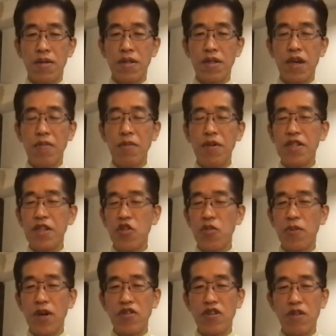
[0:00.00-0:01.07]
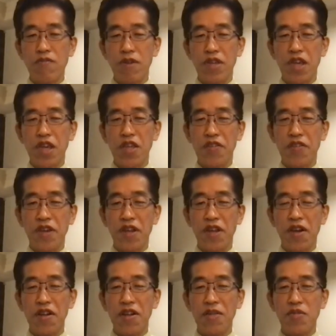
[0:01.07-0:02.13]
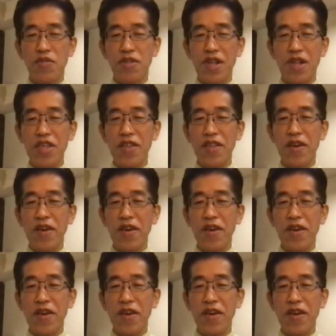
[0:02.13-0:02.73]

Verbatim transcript: ただ、りさんのバックアップはちゃっだから、彼らも辛いんじゃな